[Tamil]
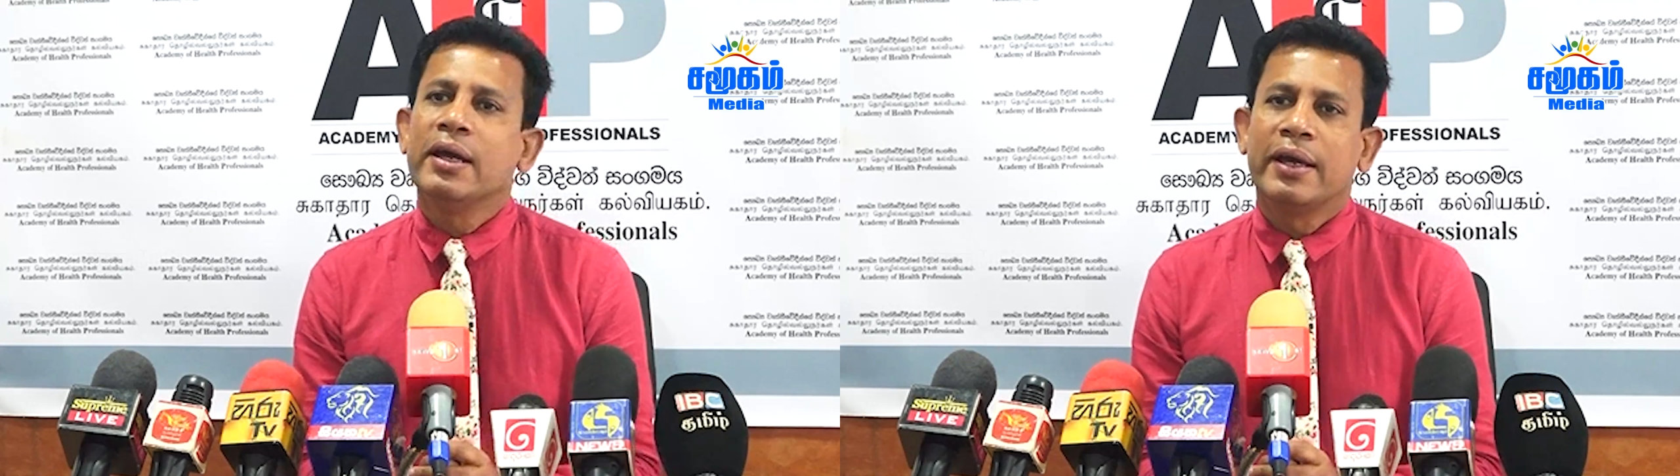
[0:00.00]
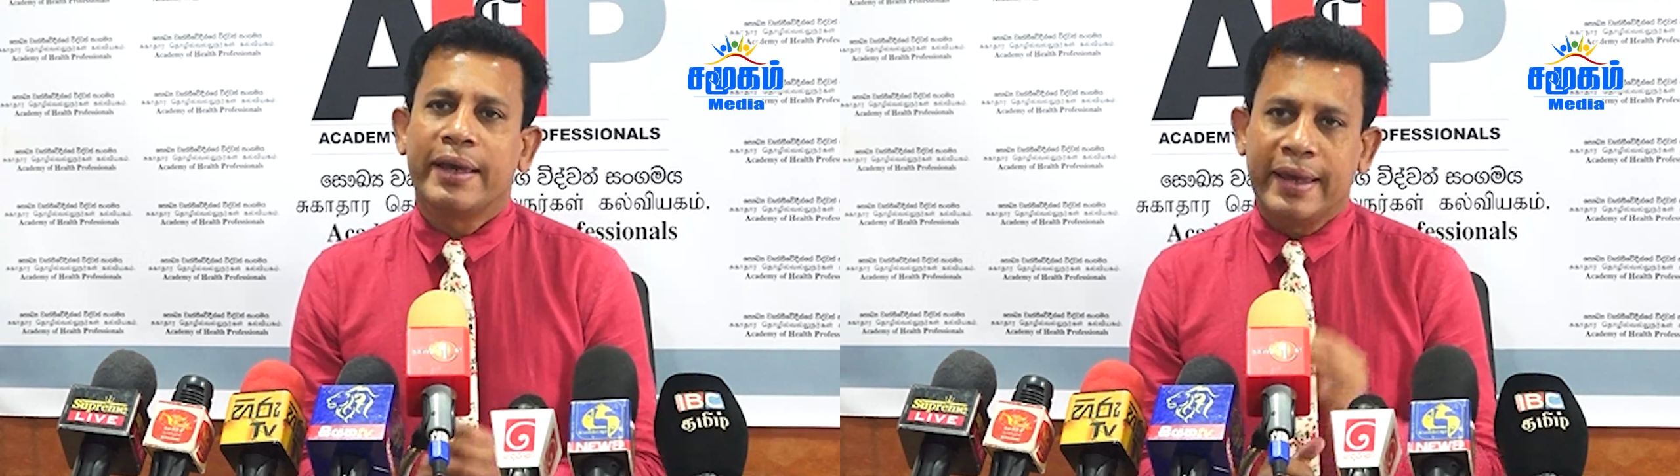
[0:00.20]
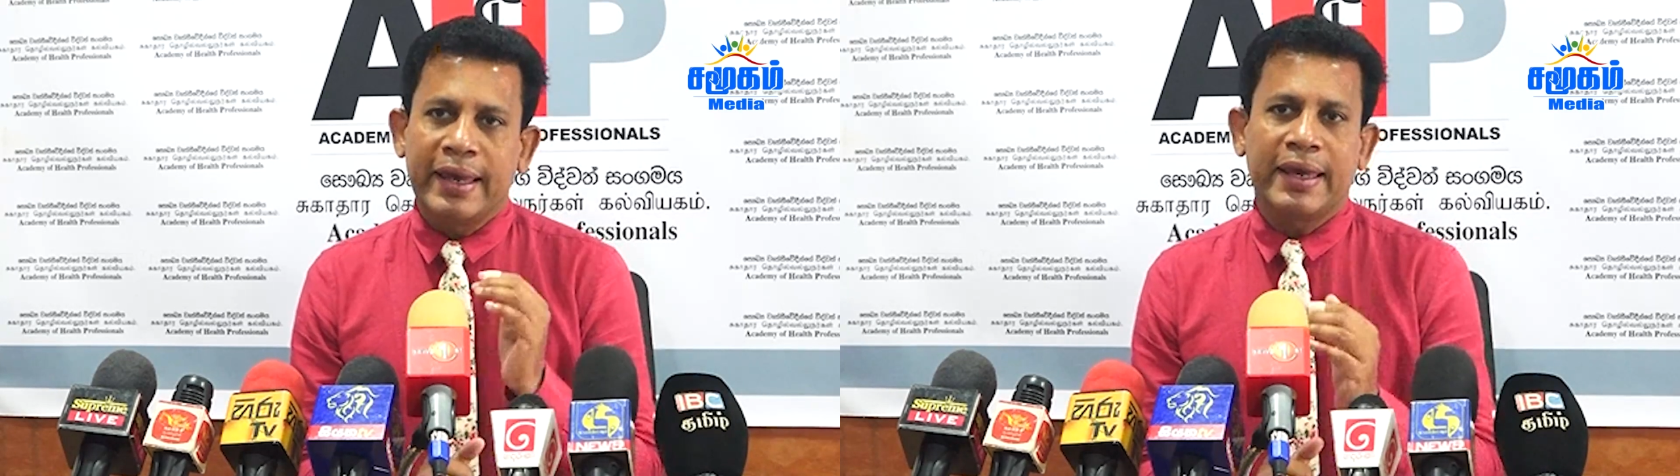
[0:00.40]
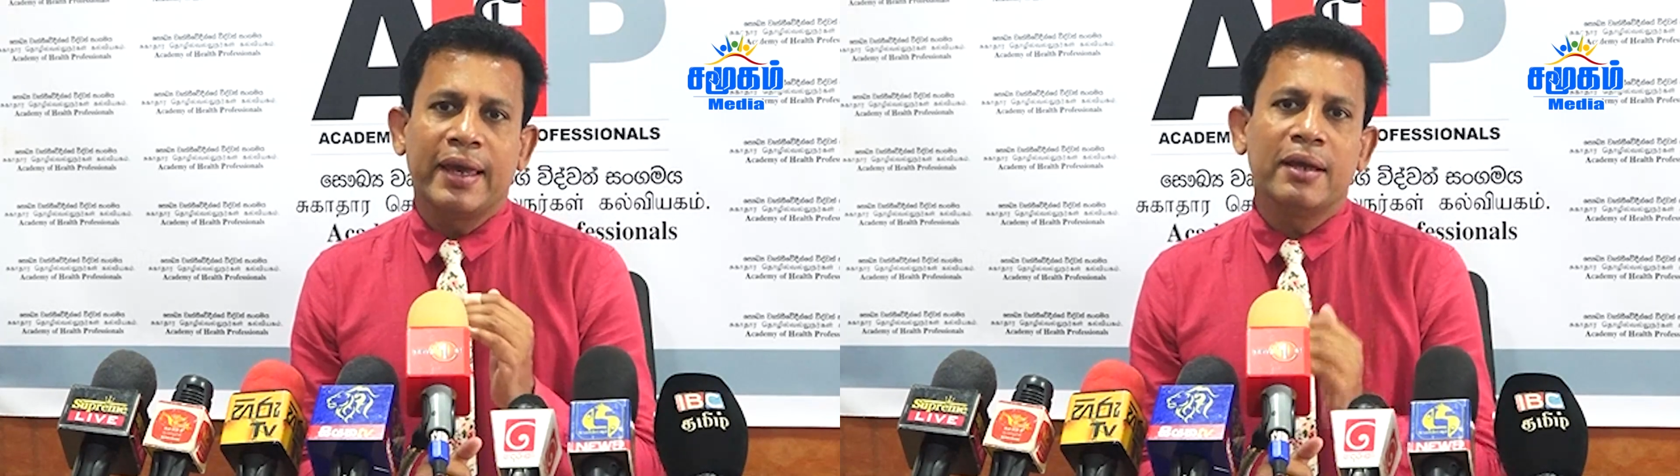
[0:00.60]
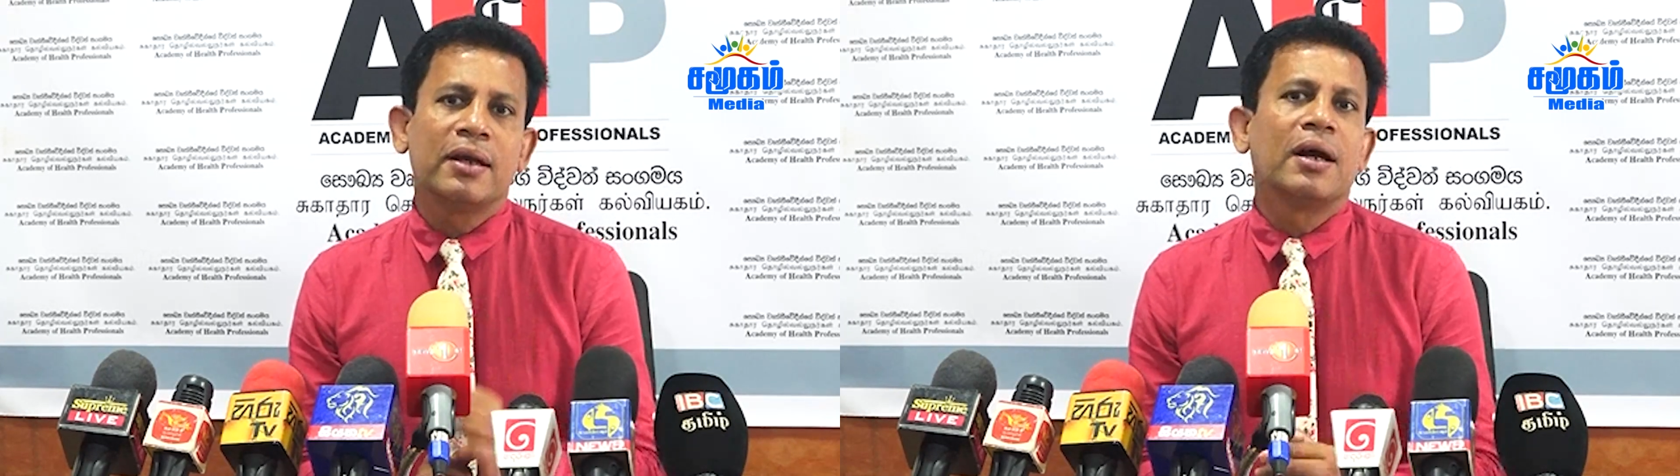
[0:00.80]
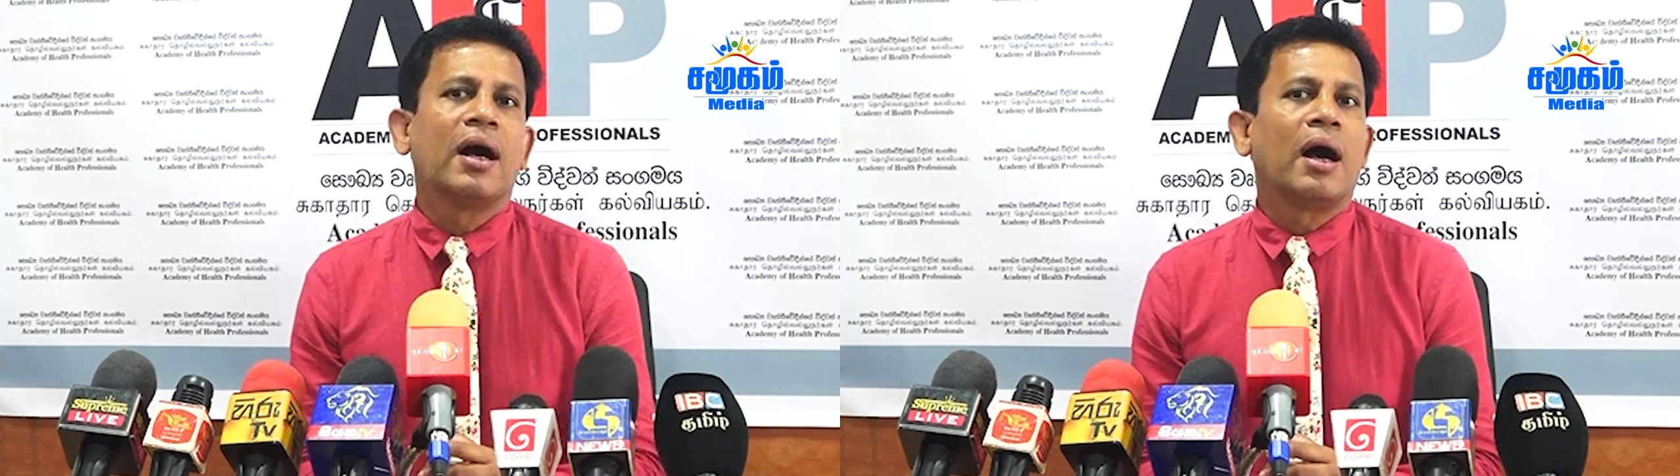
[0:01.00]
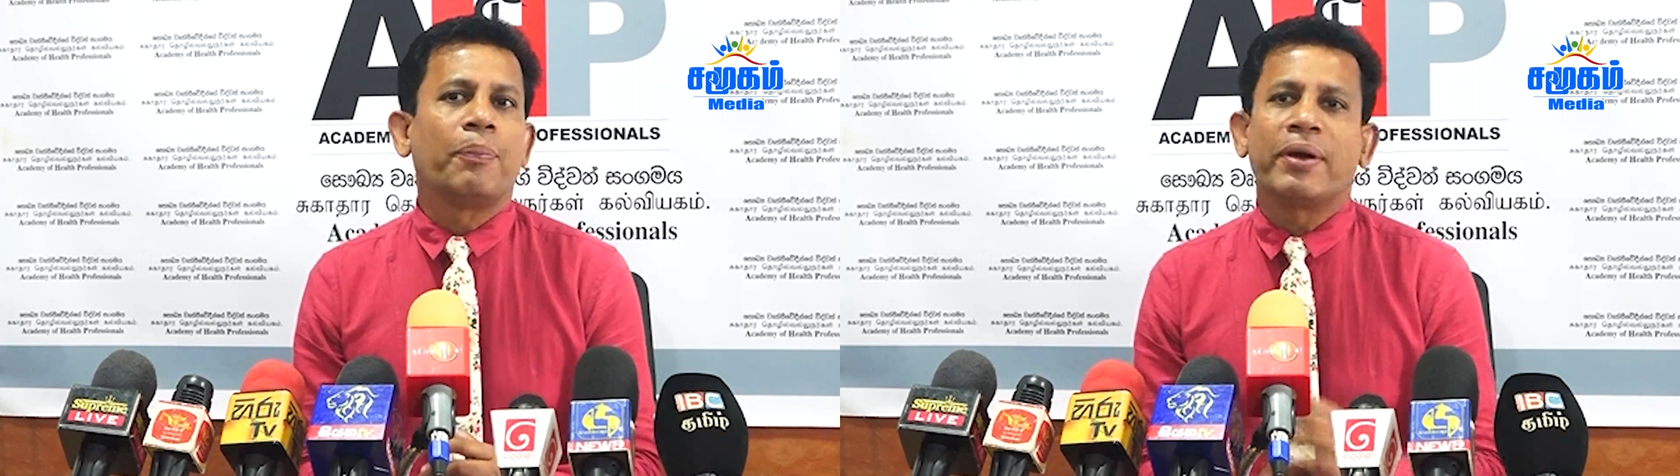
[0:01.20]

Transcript: அறுபத்தைந்து வயது வரை